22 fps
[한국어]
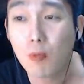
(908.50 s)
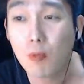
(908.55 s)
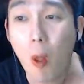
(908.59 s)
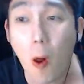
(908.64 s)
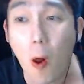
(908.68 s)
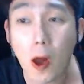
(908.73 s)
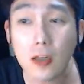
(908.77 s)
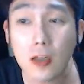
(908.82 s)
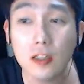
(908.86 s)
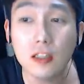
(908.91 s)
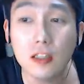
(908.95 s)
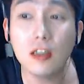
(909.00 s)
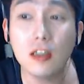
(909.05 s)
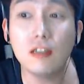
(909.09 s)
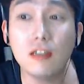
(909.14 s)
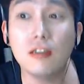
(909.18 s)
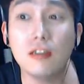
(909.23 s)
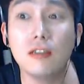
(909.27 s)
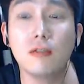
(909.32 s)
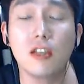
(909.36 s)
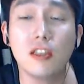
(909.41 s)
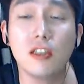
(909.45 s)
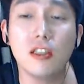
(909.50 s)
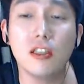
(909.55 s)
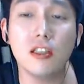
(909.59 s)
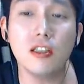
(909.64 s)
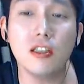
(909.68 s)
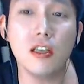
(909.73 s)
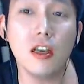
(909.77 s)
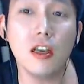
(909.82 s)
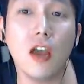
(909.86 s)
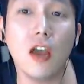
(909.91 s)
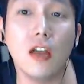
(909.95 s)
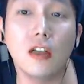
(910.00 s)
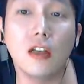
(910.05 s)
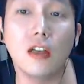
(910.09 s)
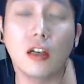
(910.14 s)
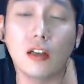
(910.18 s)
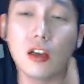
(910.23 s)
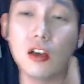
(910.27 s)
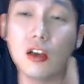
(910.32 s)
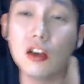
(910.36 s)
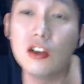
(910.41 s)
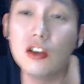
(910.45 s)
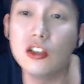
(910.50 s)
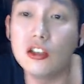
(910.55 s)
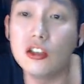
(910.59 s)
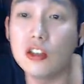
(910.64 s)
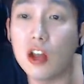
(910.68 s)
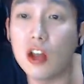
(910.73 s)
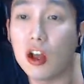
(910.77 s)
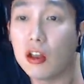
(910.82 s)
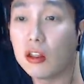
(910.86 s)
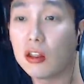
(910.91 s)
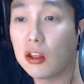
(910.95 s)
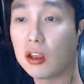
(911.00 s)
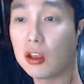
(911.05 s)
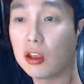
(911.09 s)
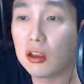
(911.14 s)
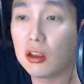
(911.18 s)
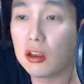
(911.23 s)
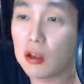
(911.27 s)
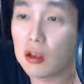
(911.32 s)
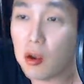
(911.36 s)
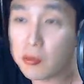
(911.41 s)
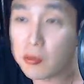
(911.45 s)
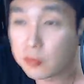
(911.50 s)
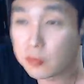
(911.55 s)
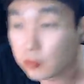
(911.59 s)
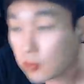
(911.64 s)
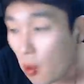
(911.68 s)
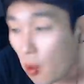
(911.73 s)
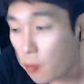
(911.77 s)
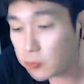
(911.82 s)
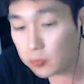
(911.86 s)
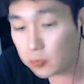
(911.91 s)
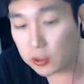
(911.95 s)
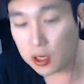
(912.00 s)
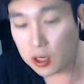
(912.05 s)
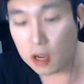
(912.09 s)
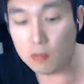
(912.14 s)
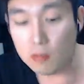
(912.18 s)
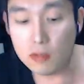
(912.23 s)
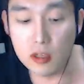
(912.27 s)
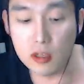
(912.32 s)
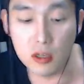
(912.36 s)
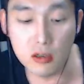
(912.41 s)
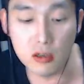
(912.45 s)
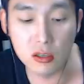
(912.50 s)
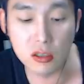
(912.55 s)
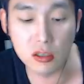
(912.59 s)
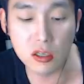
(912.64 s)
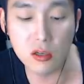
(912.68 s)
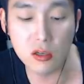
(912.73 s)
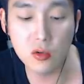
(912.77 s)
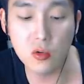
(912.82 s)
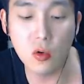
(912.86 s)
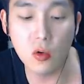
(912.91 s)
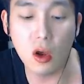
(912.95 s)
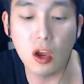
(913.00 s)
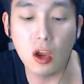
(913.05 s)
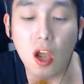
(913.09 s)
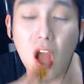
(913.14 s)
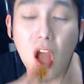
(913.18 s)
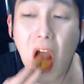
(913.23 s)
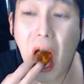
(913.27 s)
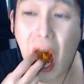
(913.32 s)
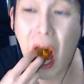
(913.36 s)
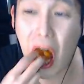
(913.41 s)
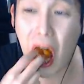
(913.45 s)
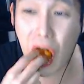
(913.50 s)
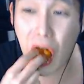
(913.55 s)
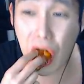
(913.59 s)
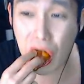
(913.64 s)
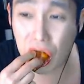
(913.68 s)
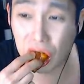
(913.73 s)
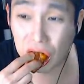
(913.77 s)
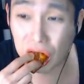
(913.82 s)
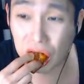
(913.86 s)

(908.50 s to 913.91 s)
아니 니네들은 이제 치킨 얘기하니까 되게 신나네. 참 니네들 치킨 좋아해. 응.